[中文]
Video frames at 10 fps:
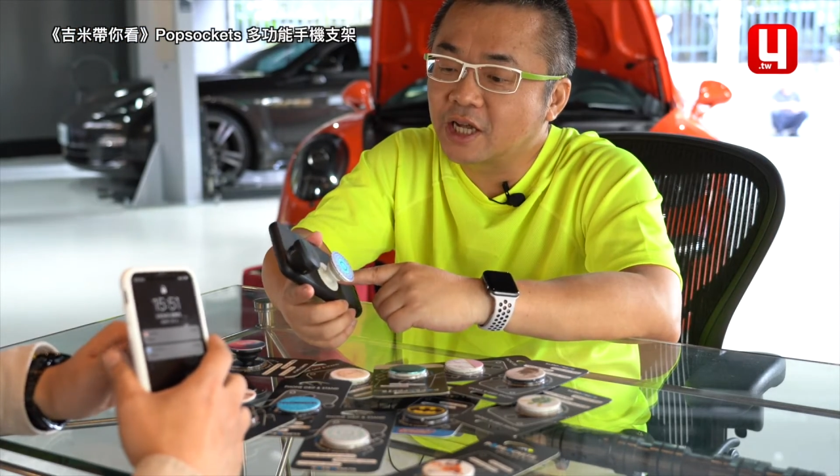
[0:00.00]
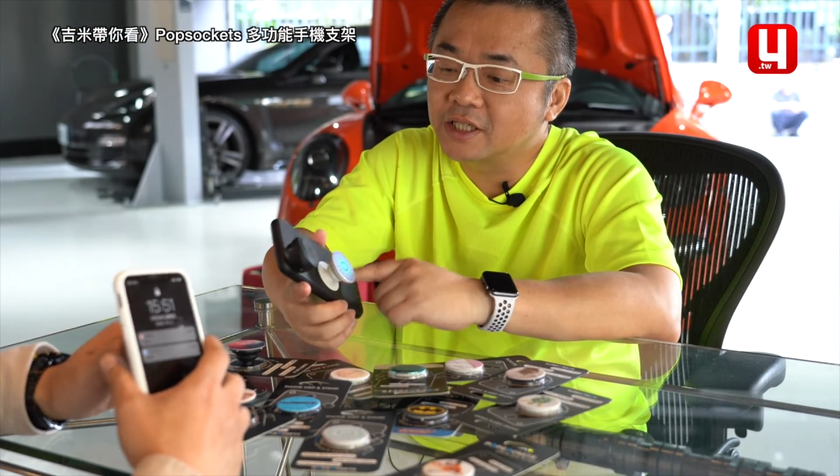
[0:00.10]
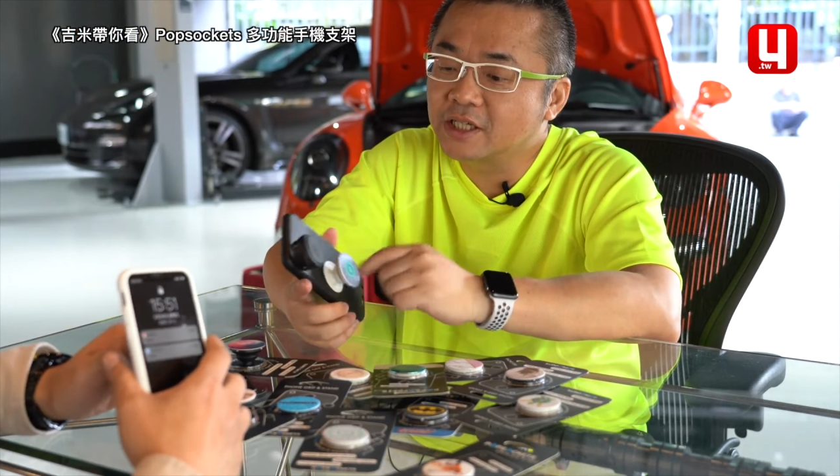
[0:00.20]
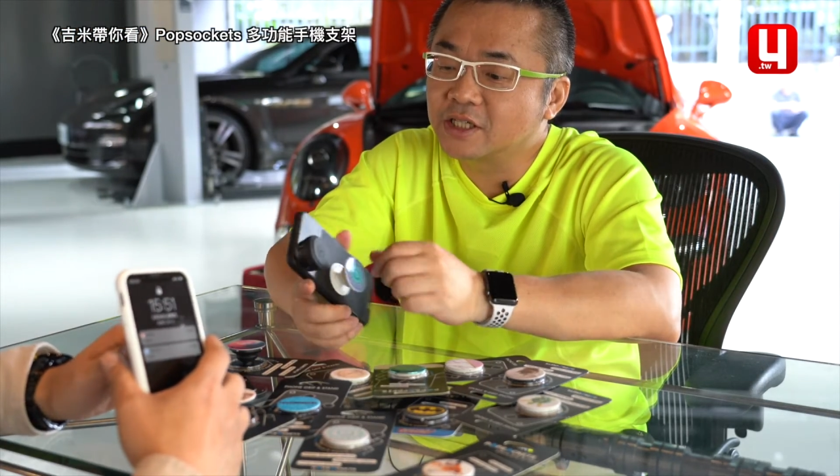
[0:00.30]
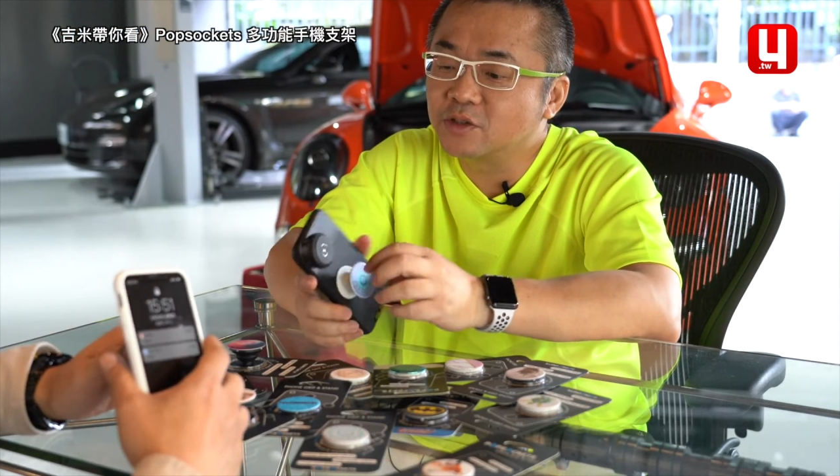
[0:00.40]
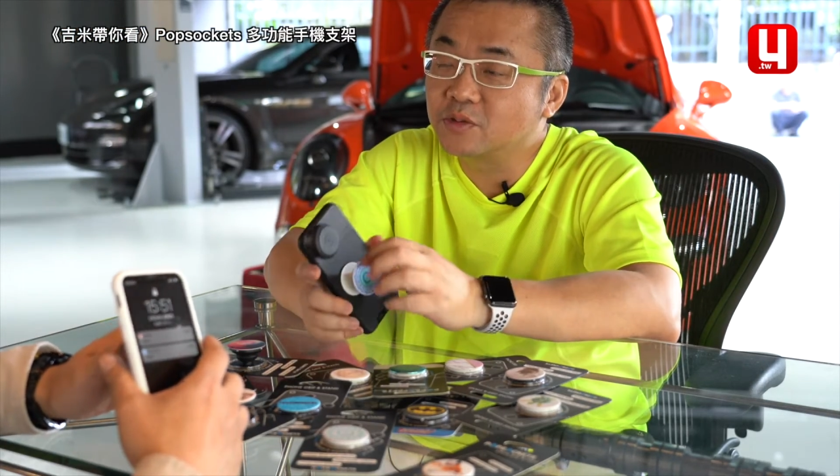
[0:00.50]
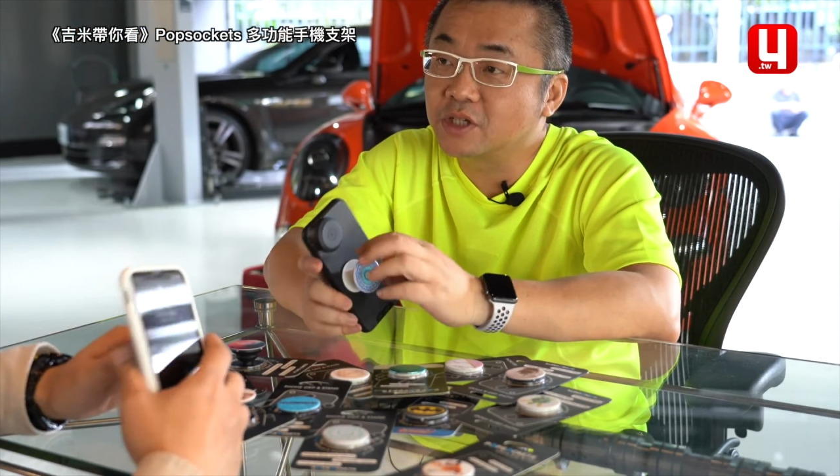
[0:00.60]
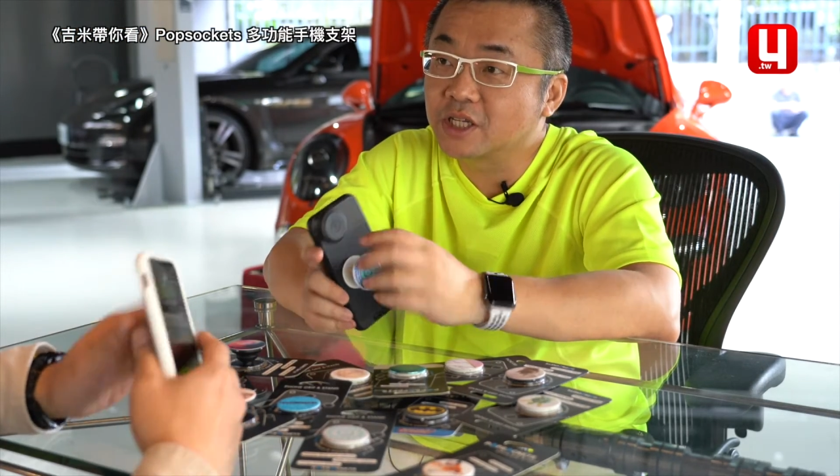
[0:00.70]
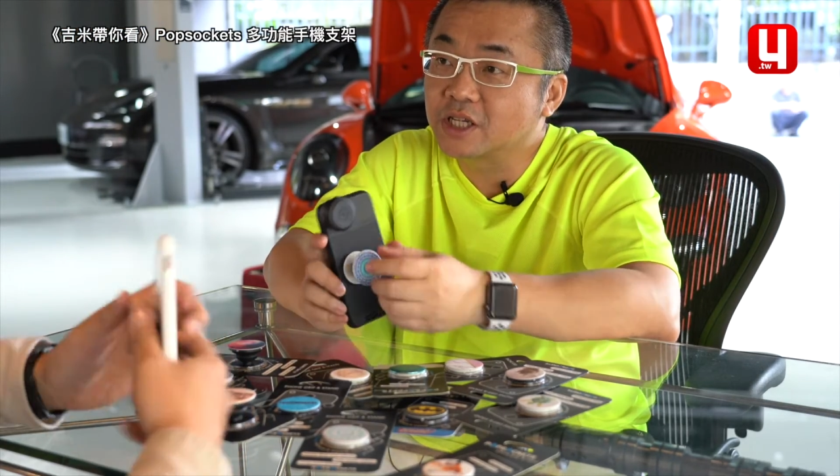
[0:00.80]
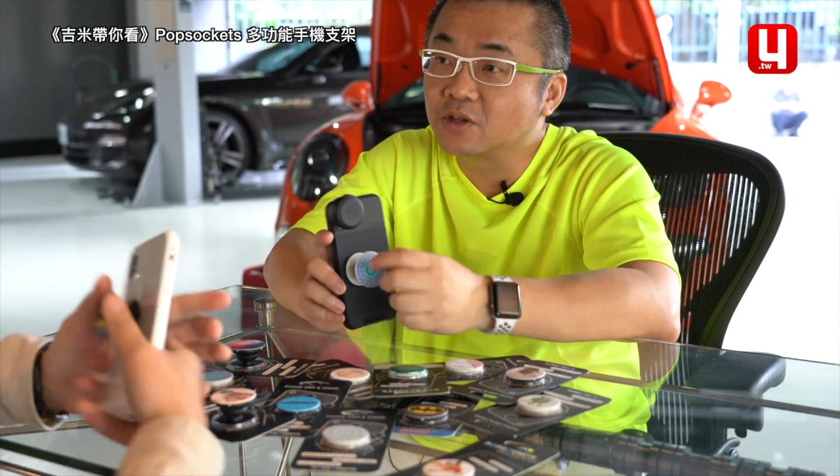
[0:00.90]
它这个需不
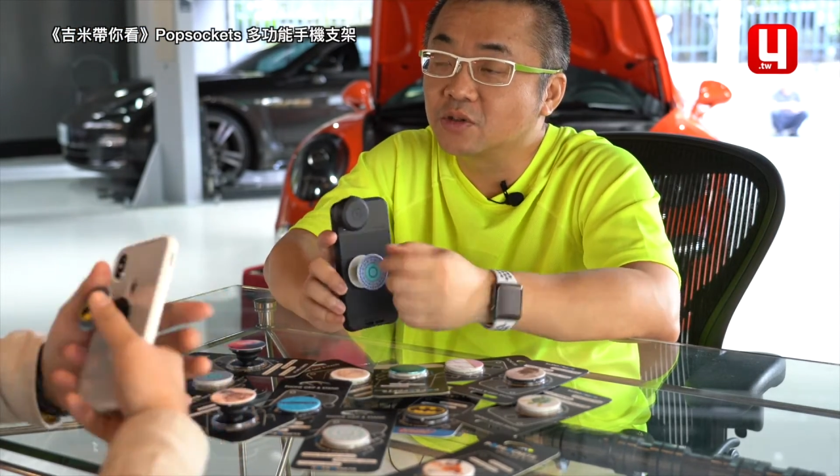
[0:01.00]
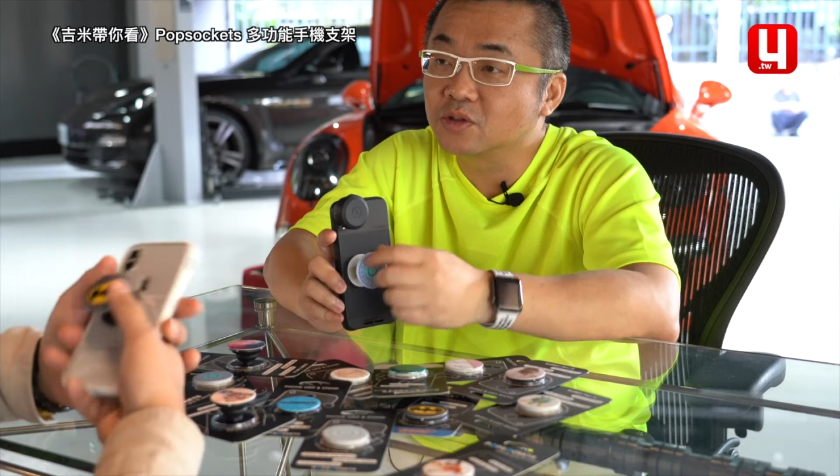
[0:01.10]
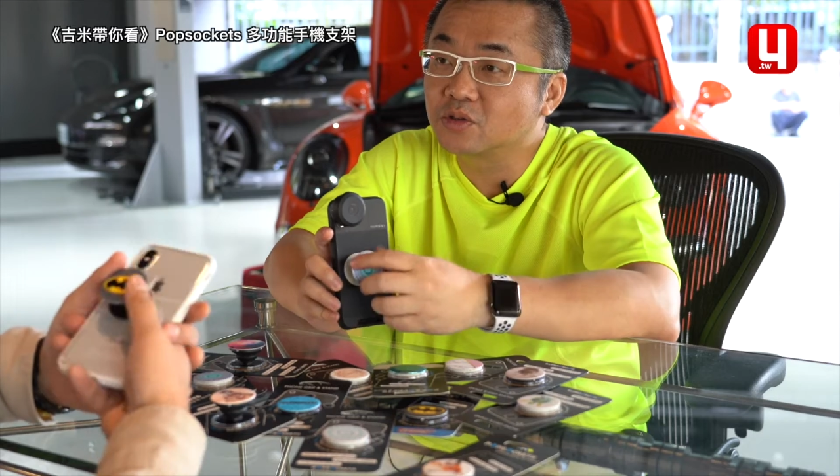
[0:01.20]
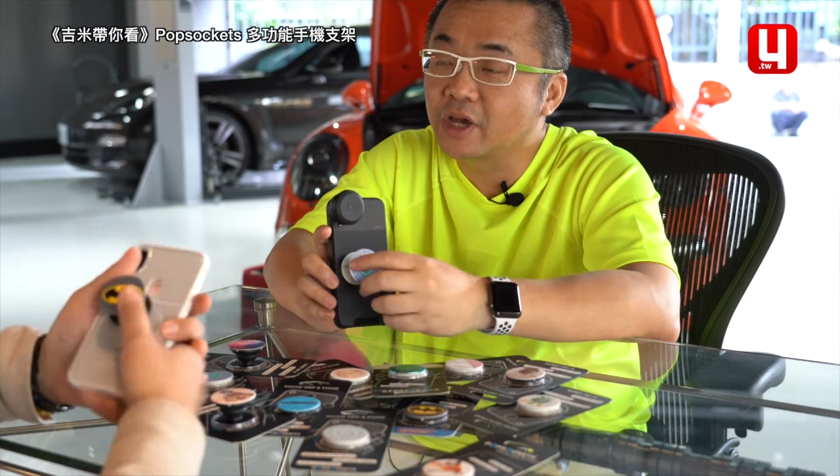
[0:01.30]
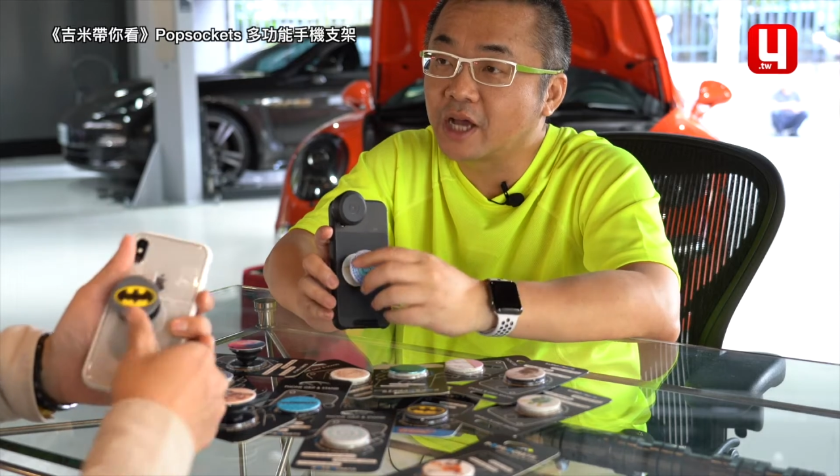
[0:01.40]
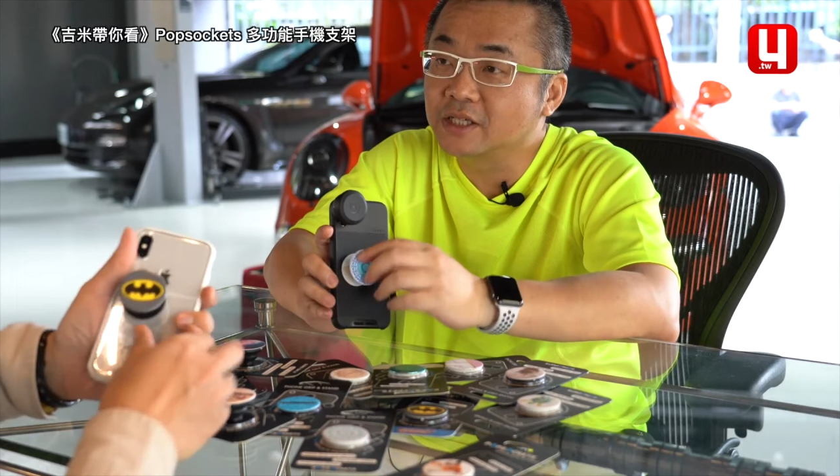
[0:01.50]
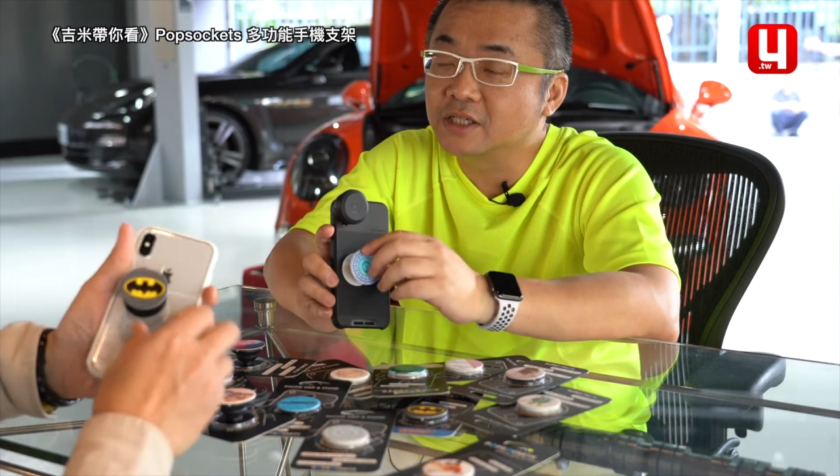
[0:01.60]
需要再冲水还是